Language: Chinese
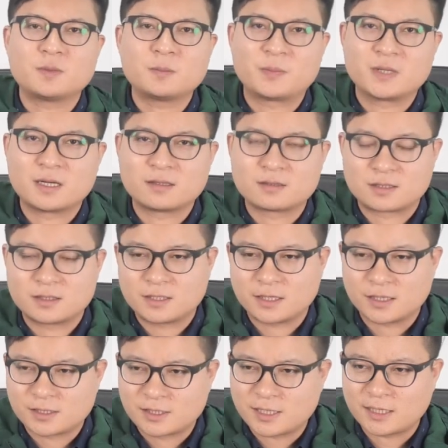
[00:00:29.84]
么比较直
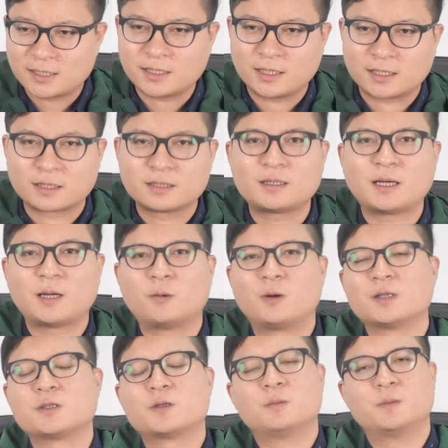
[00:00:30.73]
接？香港跟台
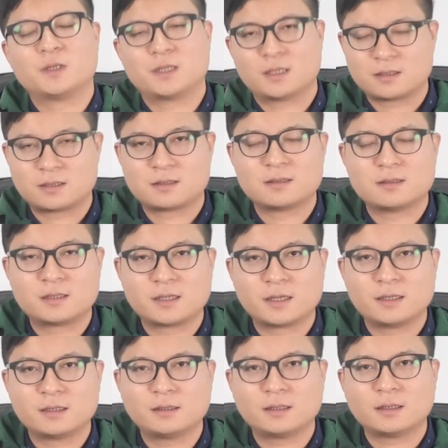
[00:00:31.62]
湾就比较直
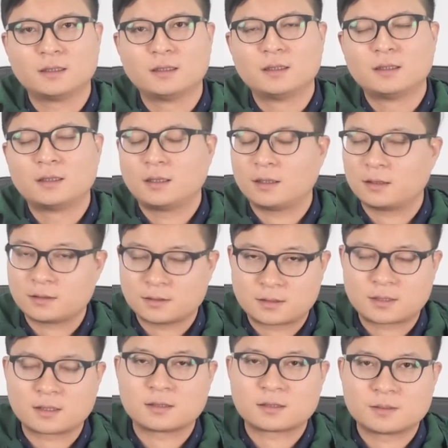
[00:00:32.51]
接一点啊，那
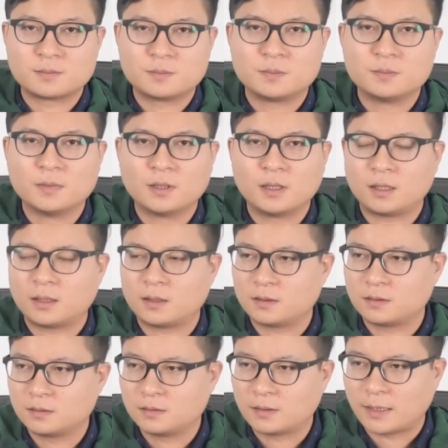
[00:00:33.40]
这个是
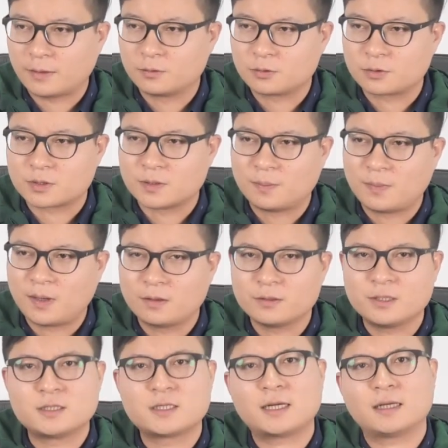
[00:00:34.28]
呃，还有就是
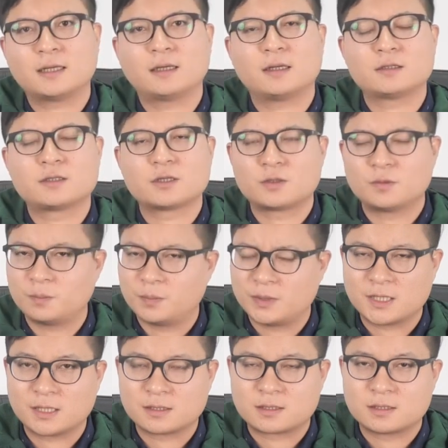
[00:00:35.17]
贸易战啊，这种
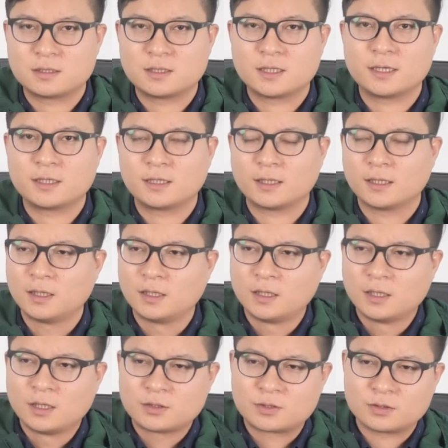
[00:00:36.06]
比较直接一点，
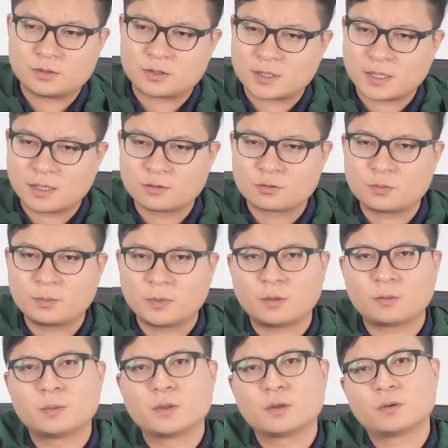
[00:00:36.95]
就是只要中
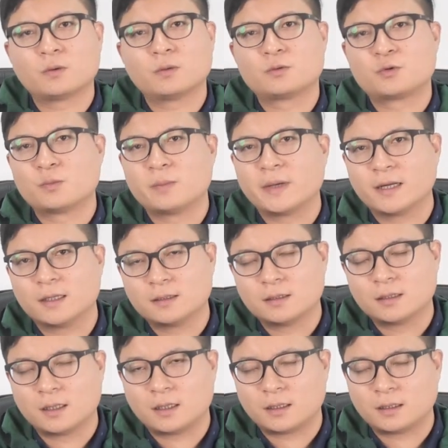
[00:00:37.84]
美，比如说中美的
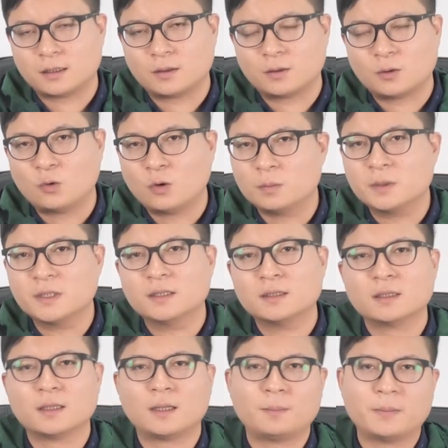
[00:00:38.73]
呃货
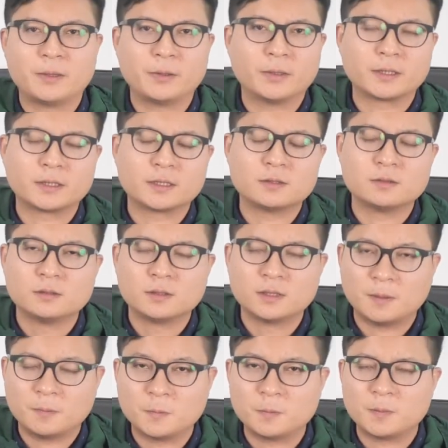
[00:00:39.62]
币美元跟
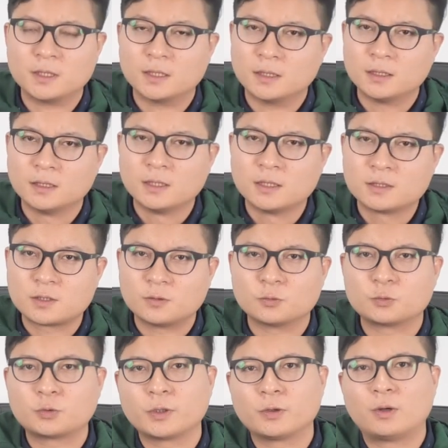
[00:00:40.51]
人民币的这
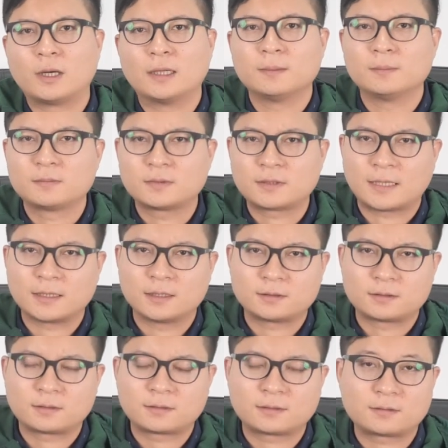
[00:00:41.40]
种兑换，它的
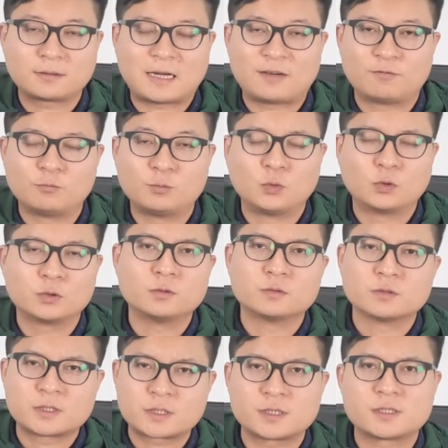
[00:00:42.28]
大幅波
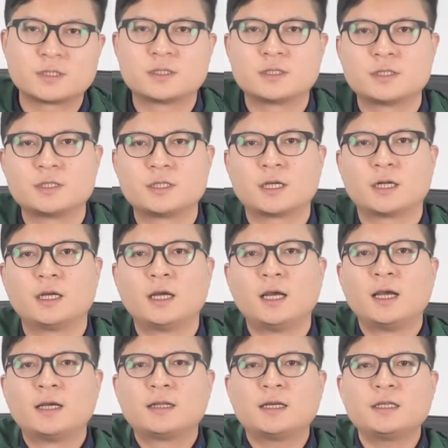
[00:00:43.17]
动，这个是直接的。
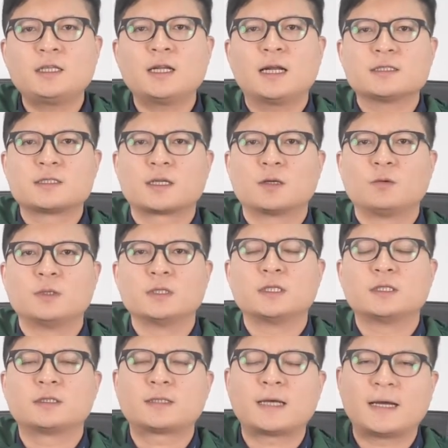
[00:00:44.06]
但伊朗这个问
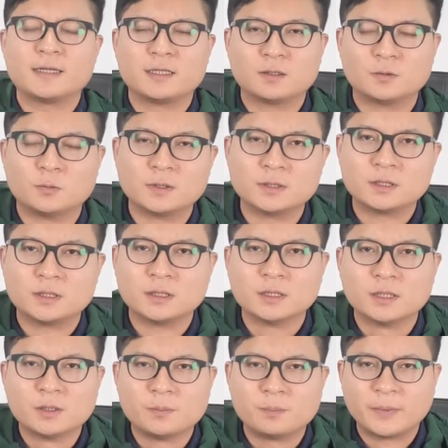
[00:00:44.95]
题，代理的问
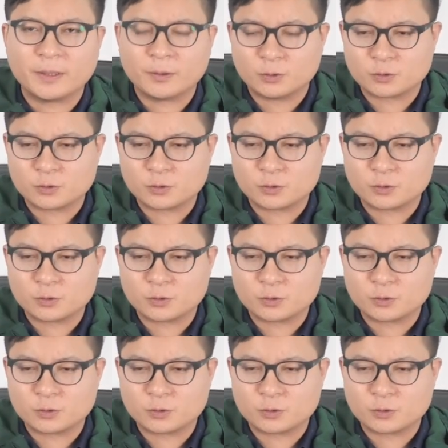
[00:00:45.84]
题，美